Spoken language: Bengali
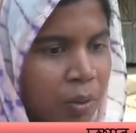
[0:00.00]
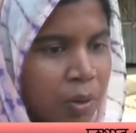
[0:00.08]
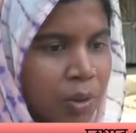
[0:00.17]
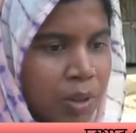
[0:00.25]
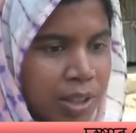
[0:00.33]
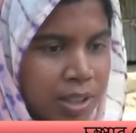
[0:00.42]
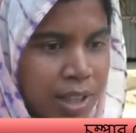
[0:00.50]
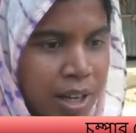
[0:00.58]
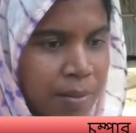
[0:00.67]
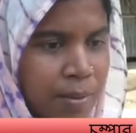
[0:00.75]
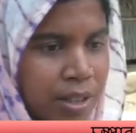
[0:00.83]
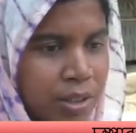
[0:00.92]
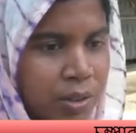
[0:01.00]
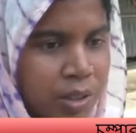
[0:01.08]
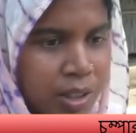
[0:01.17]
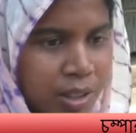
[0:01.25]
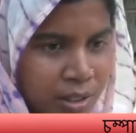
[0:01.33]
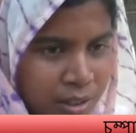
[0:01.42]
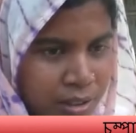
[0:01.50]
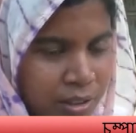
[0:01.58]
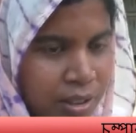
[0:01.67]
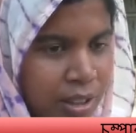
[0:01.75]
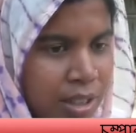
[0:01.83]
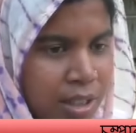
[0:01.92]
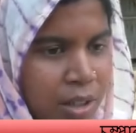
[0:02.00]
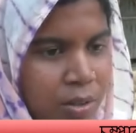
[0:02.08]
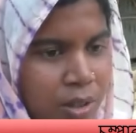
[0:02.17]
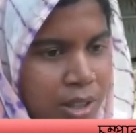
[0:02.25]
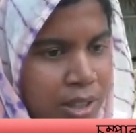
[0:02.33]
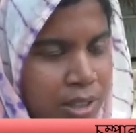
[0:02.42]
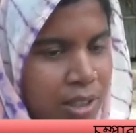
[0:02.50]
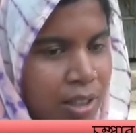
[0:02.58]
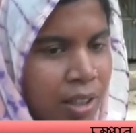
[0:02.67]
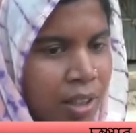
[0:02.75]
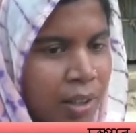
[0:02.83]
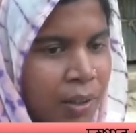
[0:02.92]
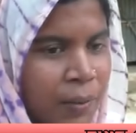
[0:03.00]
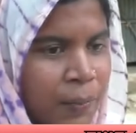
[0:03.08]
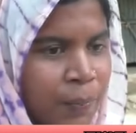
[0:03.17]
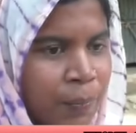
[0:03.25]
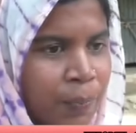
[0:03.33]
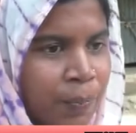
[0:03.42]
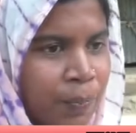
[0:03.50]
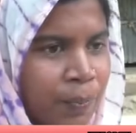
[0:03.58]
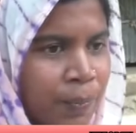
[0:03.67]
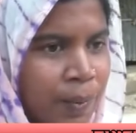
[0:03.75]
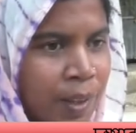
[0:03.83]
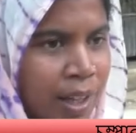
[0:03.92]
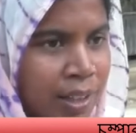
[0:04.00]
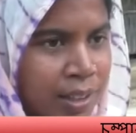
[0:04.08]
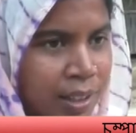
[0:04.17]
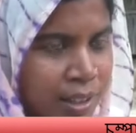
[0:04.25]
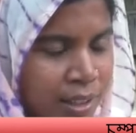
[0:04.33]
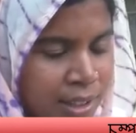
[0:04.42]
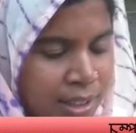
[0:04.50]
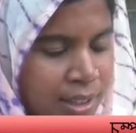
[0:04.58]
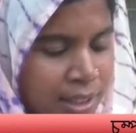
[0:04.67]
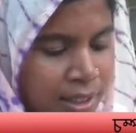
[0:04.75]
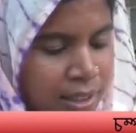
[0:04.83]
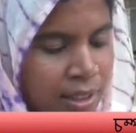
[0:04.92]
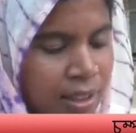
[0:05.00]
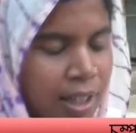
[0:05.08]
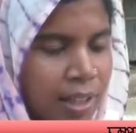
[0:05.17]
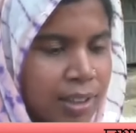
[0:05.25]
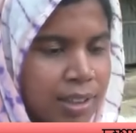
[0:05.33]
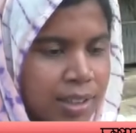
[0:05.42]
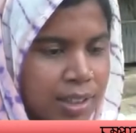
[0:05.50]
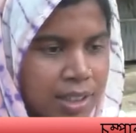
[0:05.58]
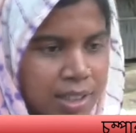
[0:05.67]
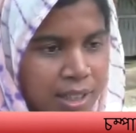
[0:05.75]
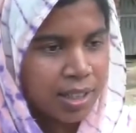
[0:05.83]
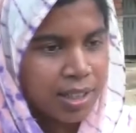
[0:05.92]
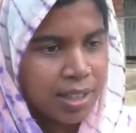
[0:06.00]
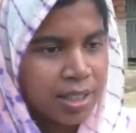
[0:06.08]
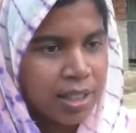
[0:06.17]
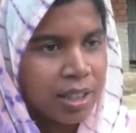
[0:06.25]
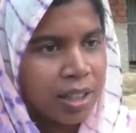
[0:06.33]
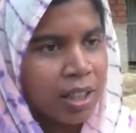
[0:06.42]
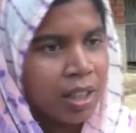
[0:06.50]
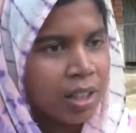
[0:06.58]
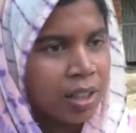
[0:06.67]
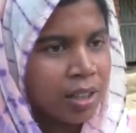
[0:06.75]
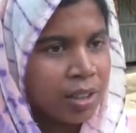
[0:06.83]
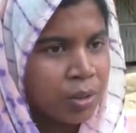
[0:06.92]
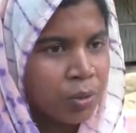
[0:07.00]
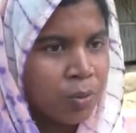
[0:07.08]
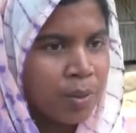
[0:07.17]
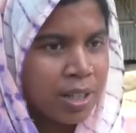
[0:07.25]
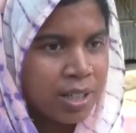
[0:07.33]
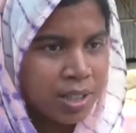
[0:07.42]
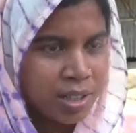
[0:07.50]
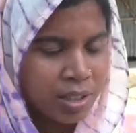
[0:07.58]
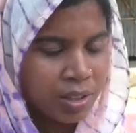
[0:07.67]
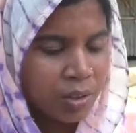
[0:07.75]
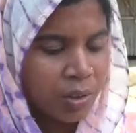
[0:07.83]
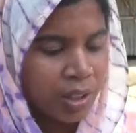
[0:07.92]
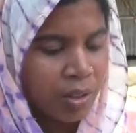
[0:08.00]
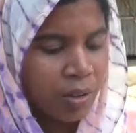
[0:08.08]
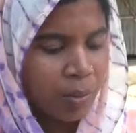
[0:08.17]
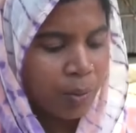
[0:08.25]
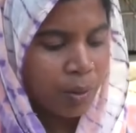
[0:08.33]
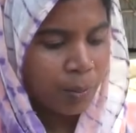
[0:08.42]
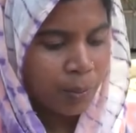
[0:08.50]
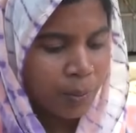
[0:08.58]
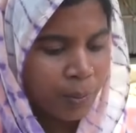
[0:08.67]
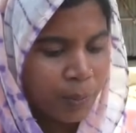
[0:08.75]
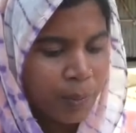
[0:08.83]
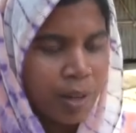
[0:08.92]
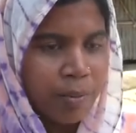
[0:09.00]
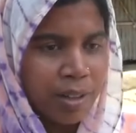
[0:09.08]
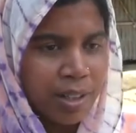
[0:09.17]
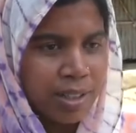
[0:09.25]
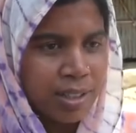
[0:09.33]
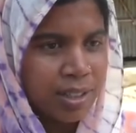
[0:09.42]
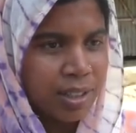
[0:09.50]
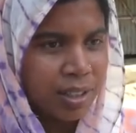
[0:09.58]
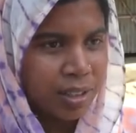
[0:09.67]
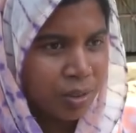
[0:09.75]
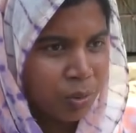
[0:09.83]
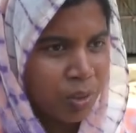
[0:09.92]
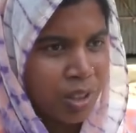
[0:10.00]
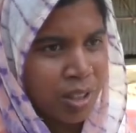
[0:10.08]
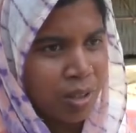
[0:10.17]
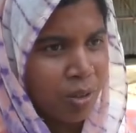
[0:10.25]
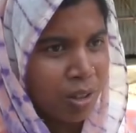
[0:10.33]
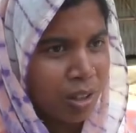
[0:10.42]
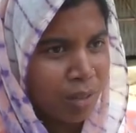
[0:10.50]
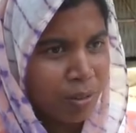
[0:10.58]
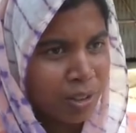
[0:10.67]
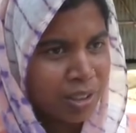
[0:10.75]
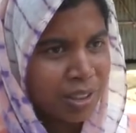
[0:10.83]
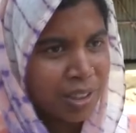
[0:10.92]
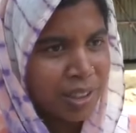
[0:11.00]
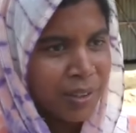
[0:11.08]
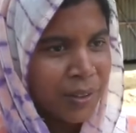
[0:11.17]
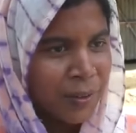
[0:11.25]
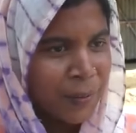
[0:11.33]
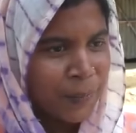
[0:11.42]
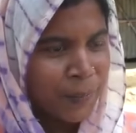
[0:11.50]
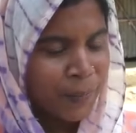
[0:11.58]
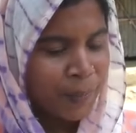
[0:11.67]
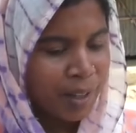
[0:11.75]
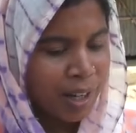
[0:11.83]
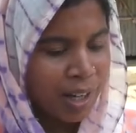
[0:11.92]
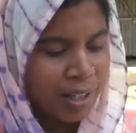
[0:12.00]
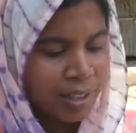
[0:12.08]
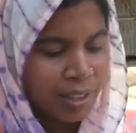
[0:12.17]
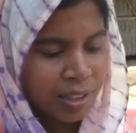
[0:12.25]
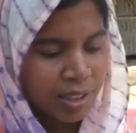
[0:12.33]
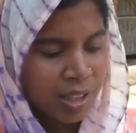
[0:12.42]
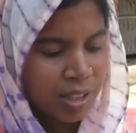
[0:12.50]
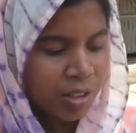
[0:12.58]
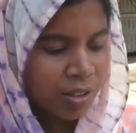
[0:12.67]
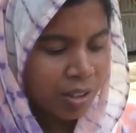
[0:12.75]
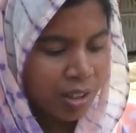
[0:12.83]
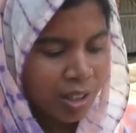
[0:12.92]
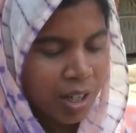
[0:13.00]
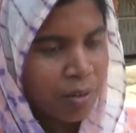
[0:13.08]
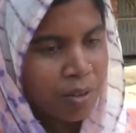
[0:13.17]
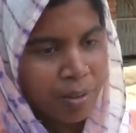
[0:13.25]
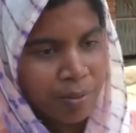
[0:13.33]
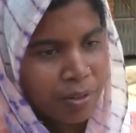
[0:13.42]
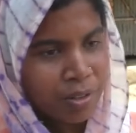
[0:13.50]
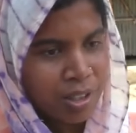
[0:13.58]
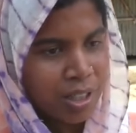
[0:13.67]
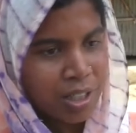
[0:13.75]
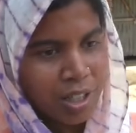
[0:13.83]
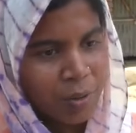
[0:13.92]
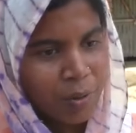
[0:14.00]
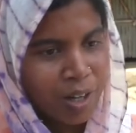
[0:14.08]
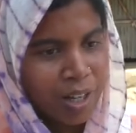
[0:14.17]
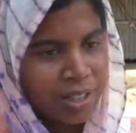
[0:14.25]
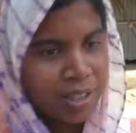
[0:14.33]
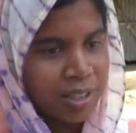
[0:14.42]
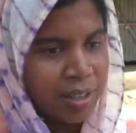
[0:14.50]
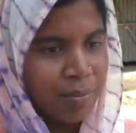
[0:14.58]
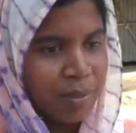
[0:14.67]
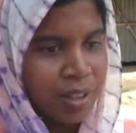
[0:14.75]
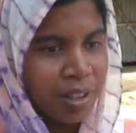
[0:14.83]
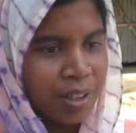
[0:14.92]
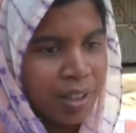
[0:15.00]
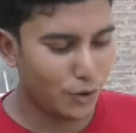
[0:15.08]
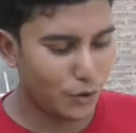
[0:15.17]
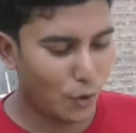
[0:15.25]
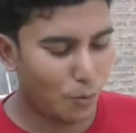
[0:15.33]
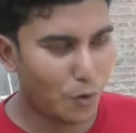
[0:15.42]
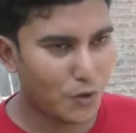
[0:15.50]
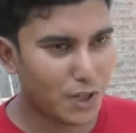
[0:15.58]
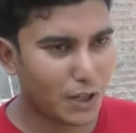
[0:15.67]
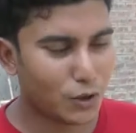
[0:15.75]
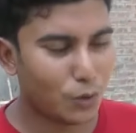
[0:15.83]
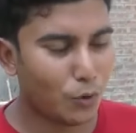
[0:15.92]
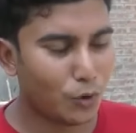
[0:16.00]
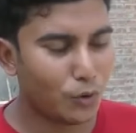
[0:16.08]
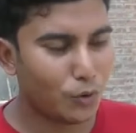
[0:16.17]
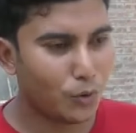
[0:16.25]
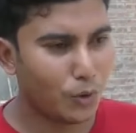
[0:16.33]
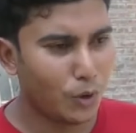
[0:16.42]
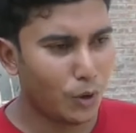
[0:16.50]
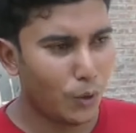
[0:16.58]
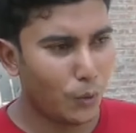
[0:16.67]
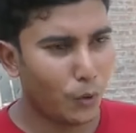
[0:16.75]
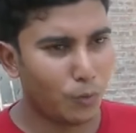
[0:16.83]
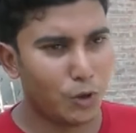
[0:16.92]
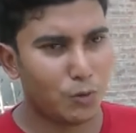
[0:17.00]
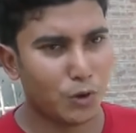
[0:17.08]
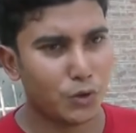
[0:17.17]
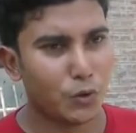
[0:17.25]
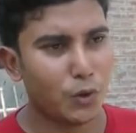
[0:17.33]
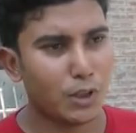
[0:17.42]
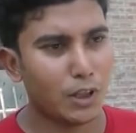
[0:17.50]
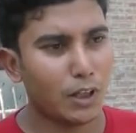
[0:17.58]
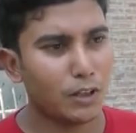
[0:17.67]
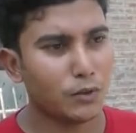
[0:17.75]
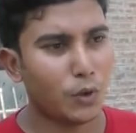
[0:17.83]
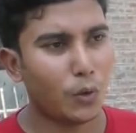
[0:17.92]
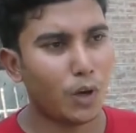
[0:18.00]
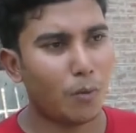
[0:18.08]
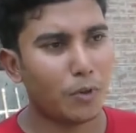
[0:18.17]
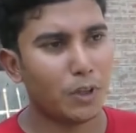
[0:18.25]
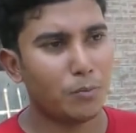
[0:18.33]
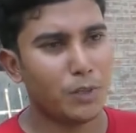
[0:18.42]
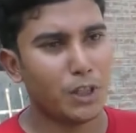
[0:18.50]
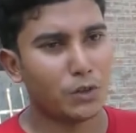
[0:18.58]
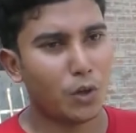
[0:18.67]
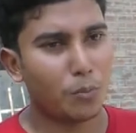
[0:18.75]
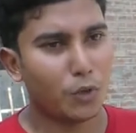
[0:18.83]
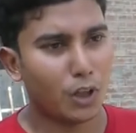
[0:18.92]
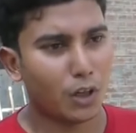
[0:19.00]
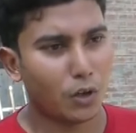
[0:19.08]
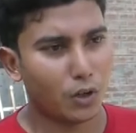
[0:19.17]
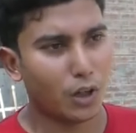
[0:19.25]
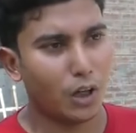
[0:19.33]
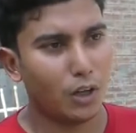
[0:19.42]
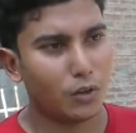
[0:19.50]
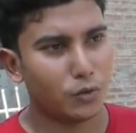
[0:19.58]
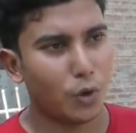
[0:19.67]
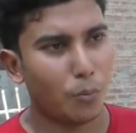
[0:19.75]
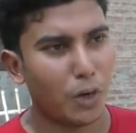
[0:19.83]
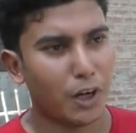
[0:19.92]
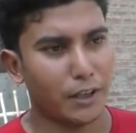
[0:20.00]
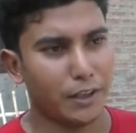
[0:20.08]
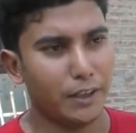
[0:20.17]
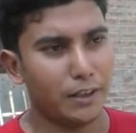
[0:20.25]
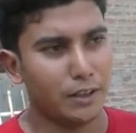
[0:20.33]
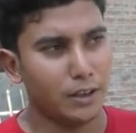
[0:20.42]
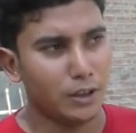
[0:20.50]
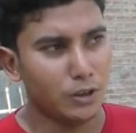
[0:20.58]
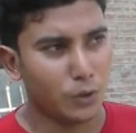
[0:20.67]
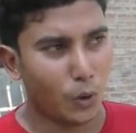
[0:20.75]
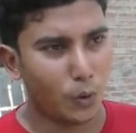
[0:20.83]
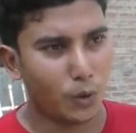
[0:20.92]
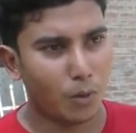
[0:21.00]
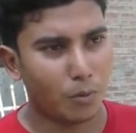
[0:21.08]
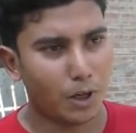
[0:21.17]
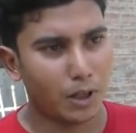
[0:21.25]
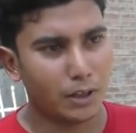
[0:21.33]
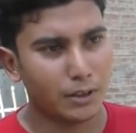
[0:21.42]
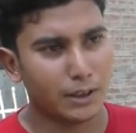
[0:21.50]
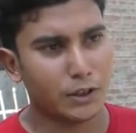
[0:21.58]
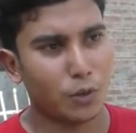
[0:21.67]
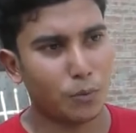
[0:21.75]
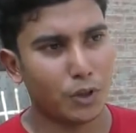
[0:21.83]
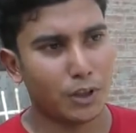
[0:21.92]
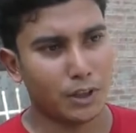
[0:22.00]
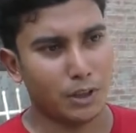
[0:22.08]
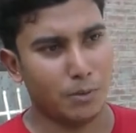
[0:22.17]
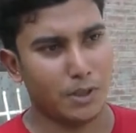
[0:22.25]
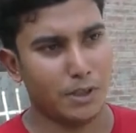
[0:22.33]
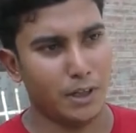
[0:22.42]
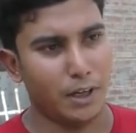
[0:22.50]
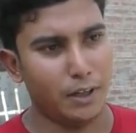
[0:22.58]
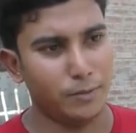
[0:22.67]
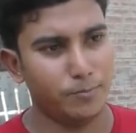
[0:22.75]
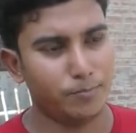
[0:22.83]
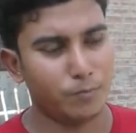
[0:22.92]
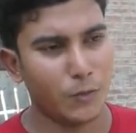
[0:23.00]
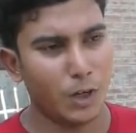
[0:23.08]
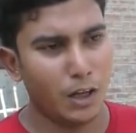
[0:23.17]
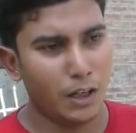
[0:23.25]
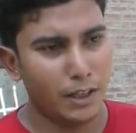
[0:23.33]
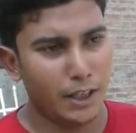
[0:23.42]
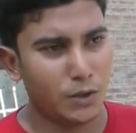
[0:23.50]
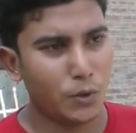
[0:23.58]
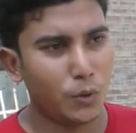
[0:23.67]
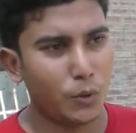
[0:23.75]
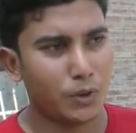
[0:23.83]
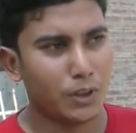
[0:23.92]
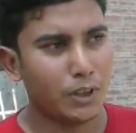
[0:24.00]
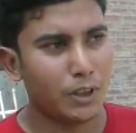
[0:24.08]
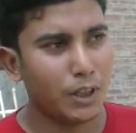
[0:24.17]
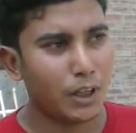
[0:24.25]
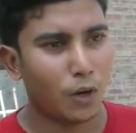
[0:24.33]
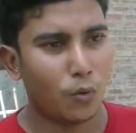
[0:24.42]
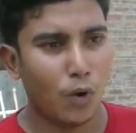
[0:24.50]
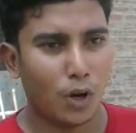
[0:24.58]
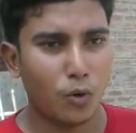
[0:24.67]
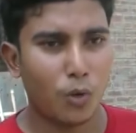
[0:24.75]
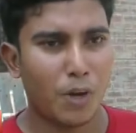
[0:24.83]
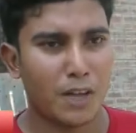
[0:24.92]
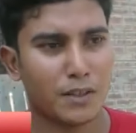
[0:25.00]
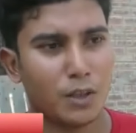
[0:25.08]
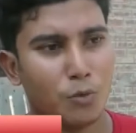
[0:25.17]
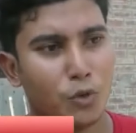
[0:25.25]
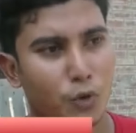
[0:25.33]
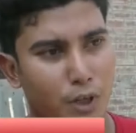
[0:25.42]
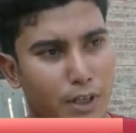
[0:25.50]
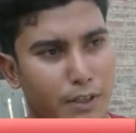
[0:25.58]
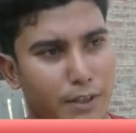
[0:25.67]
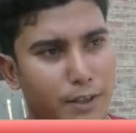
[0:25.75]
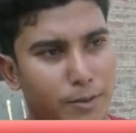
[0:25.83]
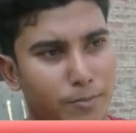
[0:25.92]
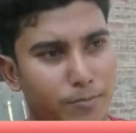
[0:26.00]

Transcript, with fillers: গত এই চার মাস ধরে চিকিৎসা করাচ্ছি ডাক্তারের কাছে নিয়েছি ডাক্তার চিকিৎসা দিচ্ছে এই দু মাস ধরে অল্প অল্প পা বাড়াচ্ছে দুটাটা কথা বলছে তা আর্থিক স্বাস্থ্যতার কারণে আমরা চিকিৎসা করাইছিলাম না চম্পা স্বাস্থ্যবান ওর বিশ বছর চলছে যখন আমাদের বিয়ের স্বপ্ন দেখার কথা চম্পাকে নিয়ে তখন আমরা সেই স্বপ্নটা দেখতে পাচ্ছি না এজন্যই যে কামু এখনো বাচ্চাদের মতো রয়ে গেছে